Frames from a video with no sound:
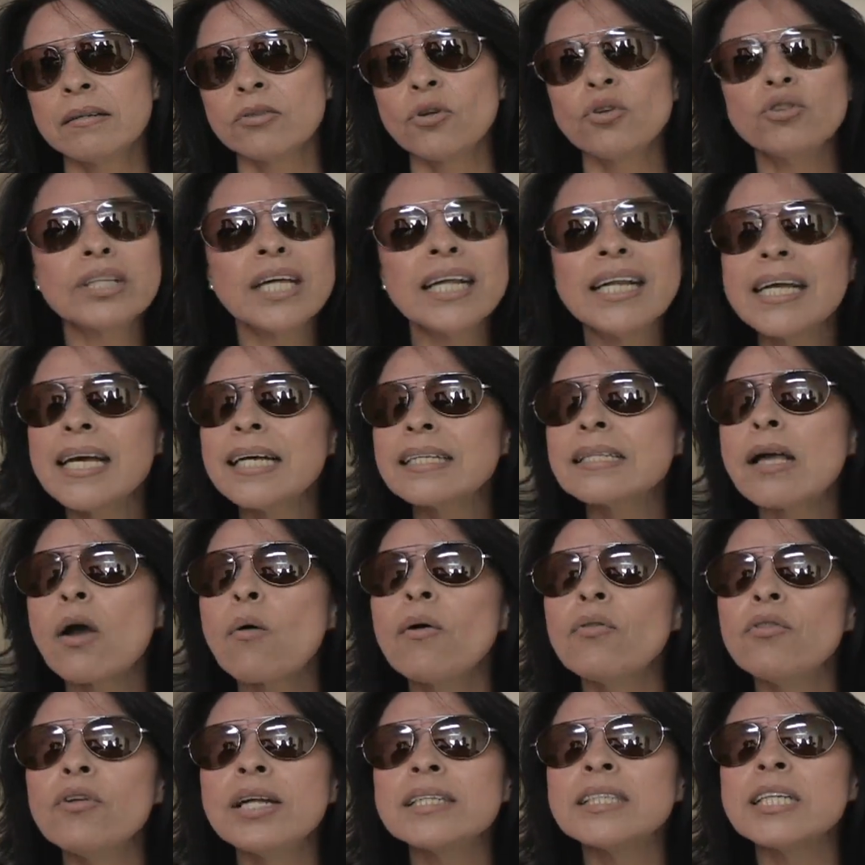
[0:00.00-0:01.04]
Tonterías que
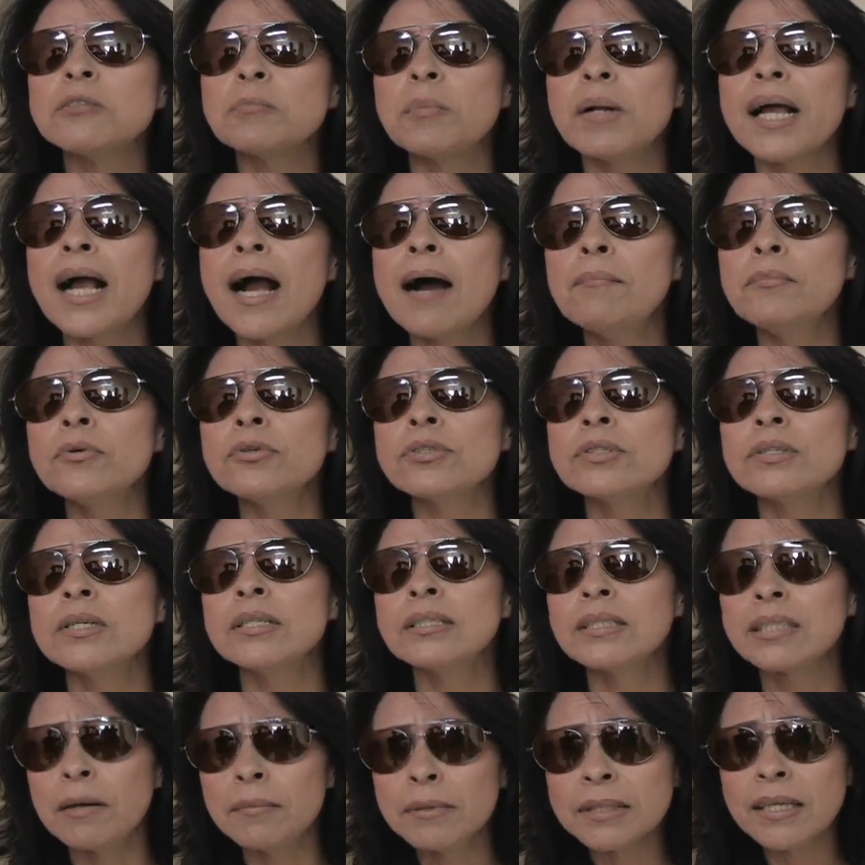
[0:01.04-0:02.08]
cuando les explicamos,
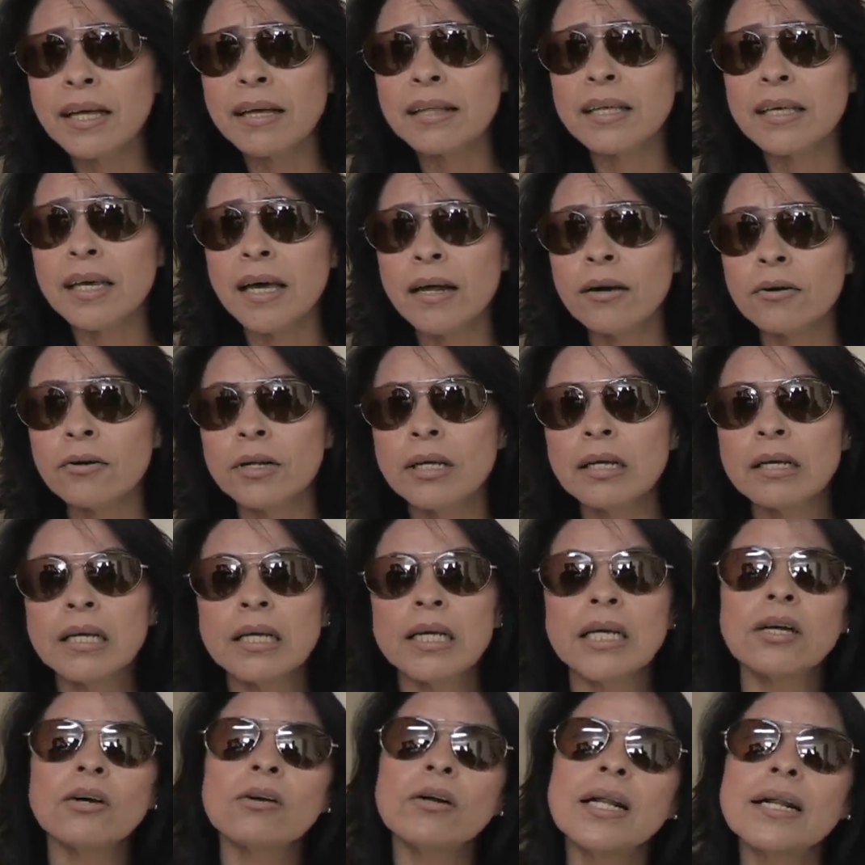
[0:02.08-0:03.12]
¿sabes qué dijeron?
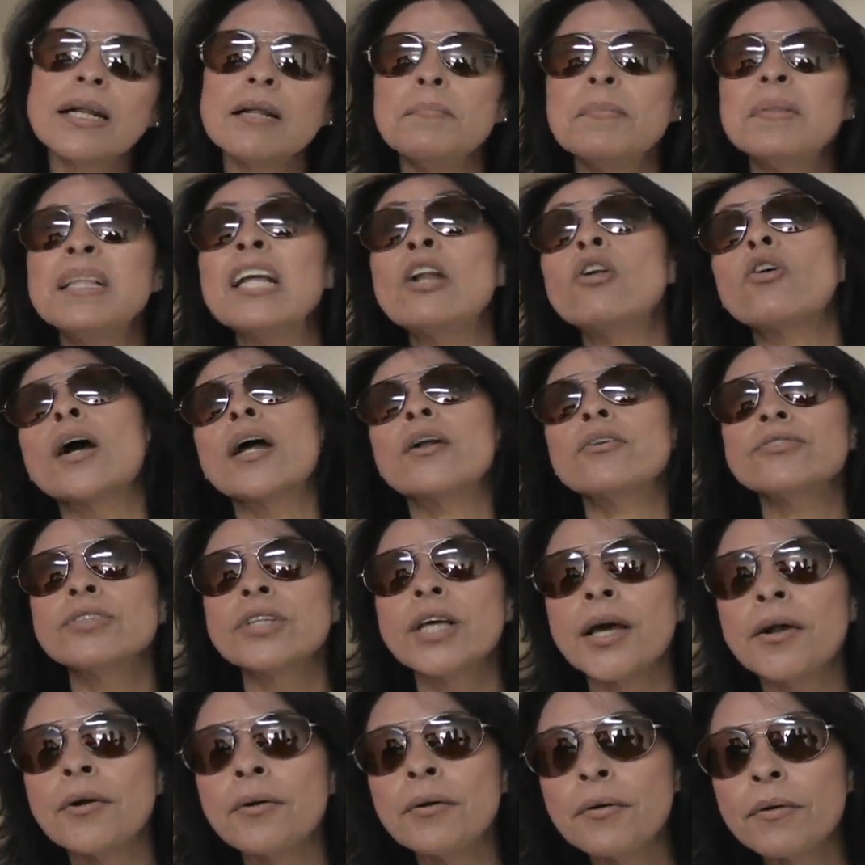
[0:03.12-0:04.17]
Híjole, ni, lo que nos
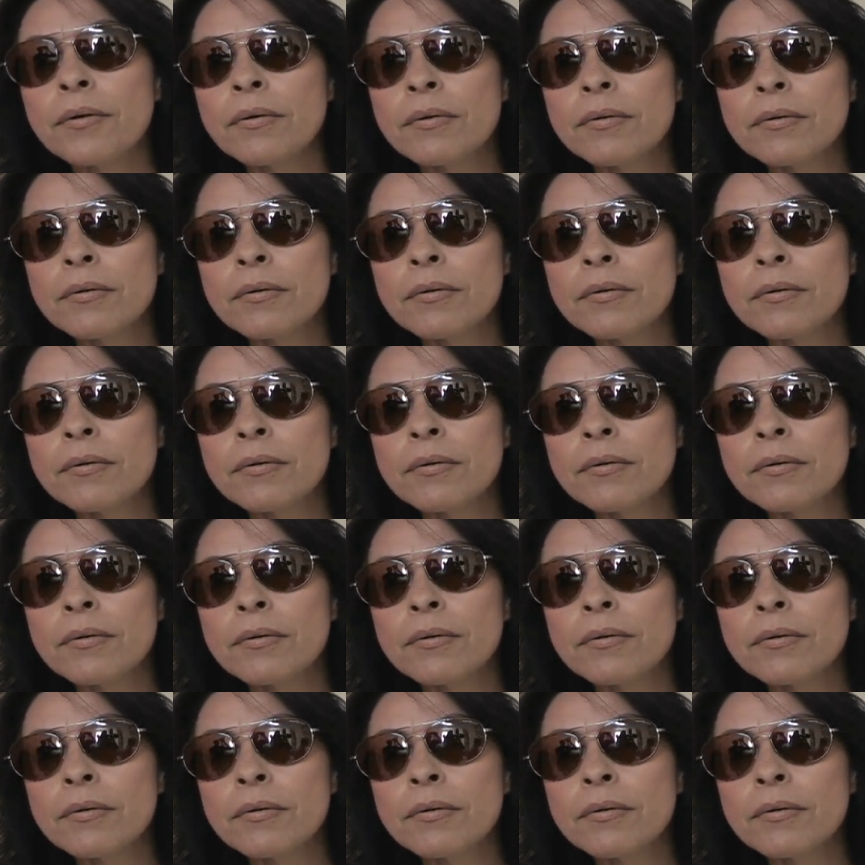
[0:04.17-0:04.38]
dieron.